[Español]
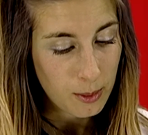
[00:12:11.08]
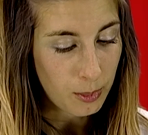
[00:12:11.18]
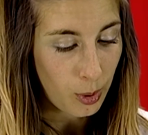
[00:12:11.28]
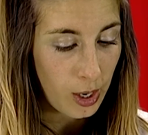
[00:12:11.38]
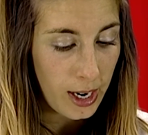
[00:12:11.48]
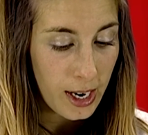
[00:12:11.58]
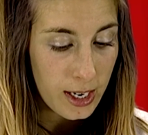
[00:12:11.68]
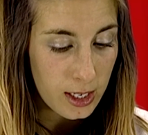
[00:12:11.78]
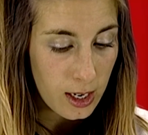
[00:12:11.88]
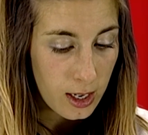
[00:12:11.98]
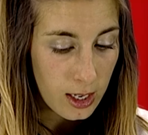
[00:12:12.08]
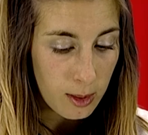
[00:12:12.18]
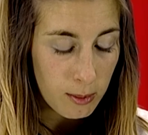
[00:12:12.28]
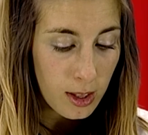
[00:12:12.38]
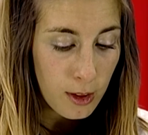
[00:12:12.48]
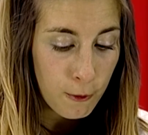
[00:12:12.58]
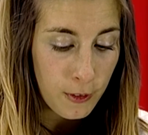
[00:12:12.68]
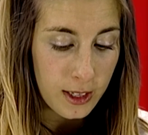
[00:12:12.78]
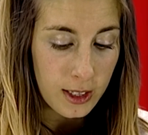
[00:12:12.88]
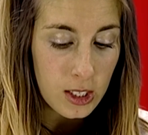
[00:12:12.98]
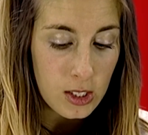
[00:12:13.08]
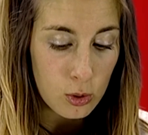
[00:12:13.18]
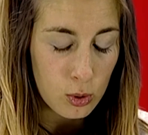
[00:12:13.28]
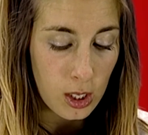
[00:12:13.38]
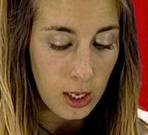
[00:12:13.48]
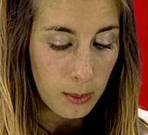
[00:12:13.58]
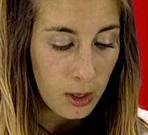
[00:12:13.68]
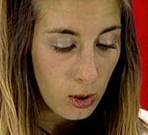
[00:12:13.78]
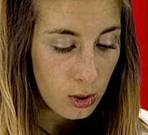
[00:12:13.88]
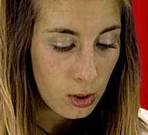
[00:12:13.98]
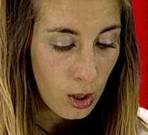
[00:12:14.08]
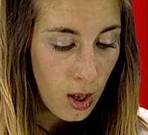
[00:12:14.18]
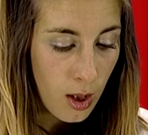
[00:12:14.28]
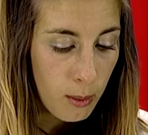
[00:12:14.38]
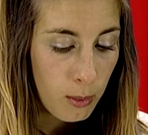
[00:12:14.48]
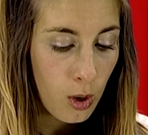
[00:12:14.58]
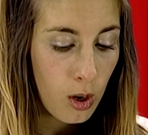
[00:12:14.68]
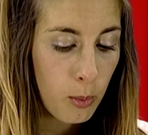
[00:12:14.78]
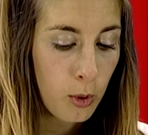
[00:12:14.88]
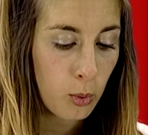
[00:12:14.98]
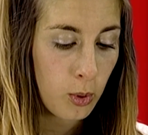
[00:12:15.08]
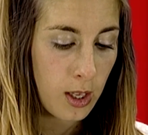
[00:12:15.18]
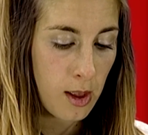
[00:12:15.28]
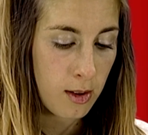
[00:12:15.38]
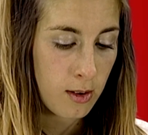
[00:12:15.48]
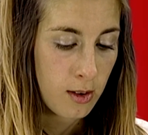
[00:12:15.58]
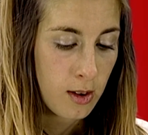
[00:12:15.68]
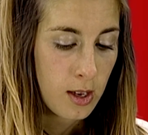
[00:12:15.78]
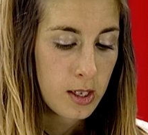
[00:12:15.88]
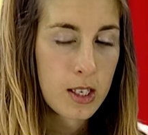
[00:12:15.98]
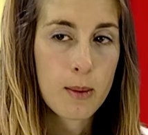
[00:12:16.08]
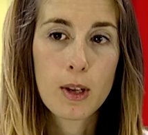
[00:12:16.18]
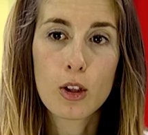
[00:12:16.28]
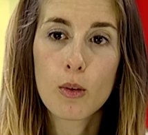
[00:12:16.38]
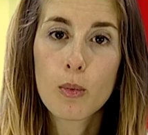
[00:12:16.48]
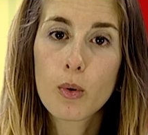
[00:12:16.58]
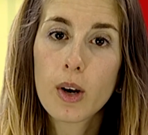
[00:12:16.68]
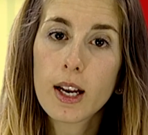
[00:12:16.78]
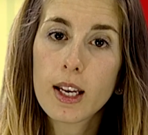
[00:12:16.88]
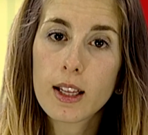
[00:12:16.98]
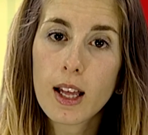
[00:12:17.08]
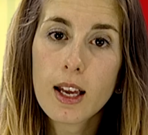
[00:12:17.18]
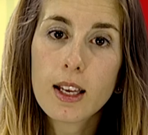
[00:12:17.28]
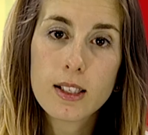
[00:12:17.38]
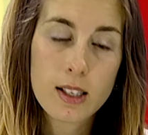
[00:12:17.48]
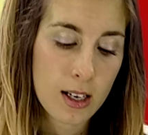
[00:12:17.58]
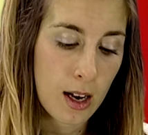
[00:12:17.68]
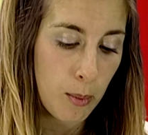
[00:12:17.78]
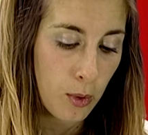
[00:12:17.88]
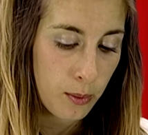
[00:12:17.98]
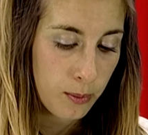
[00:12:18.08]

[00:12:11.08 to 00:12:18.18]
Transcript: Pero la araña, en vez de enfrentarse a sus enemigos, vio la oportunidad. Se metió por una grieta y se escapó.